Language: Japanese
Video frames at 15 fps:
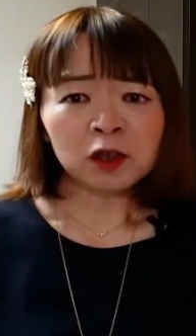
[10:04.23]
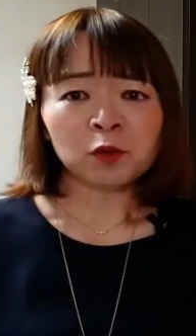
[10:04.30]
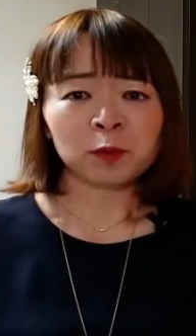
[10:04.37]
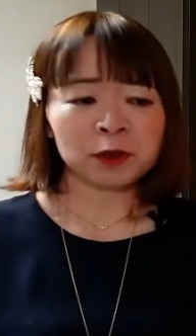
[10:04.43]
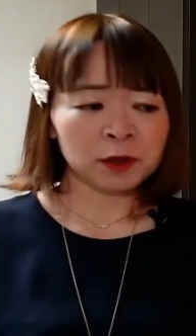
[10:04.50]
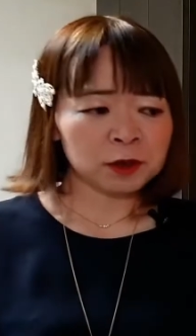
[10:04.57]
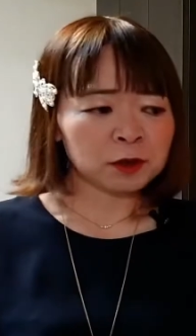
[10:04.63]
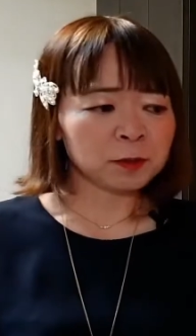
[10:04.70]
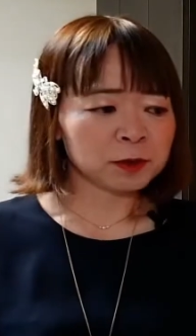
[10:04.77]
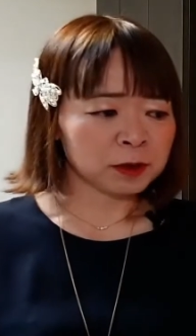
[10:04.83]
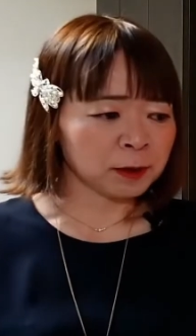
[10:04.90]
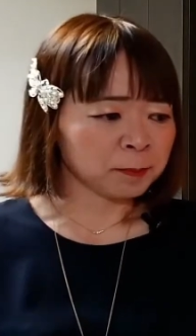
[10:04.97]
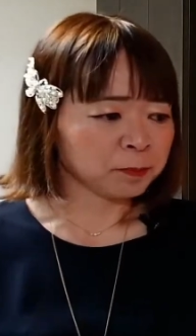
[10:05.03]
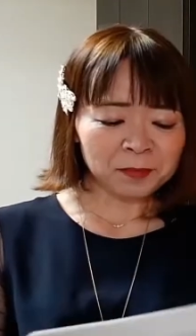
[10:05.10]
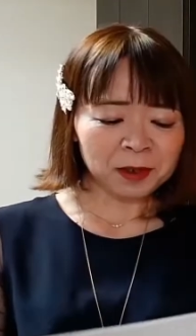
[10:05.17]
お待たせしまし
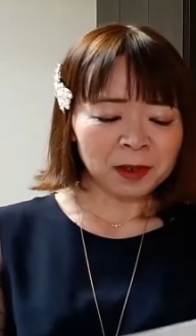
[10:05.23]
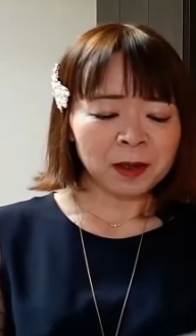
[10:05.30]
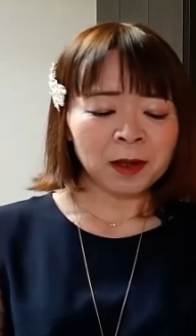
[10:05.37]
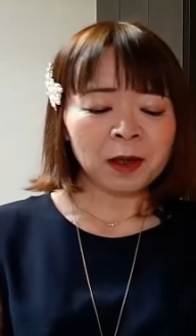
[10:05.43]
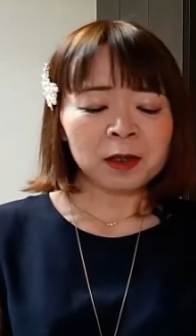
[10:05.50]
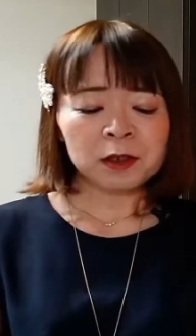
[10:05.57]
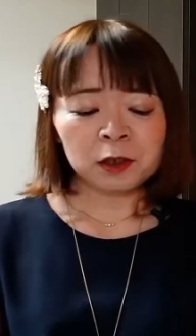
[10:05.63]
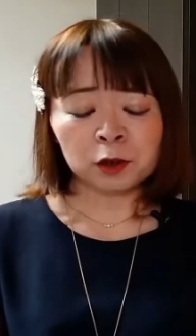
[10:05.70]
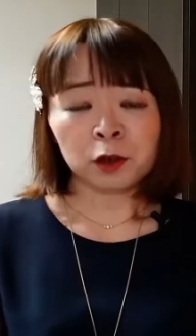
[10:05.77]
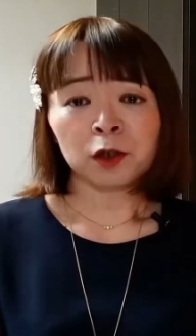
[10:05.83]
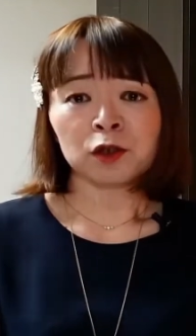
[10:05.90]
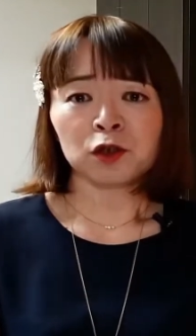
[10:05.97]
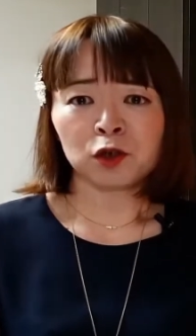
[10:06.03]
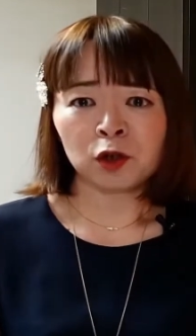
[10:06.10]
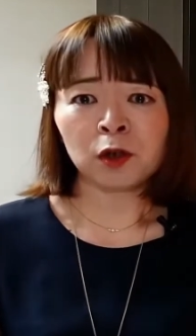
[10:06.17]
た。さ
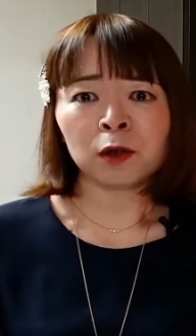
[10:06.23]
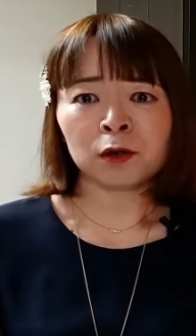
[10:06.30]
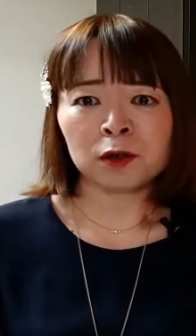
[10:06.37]
て、次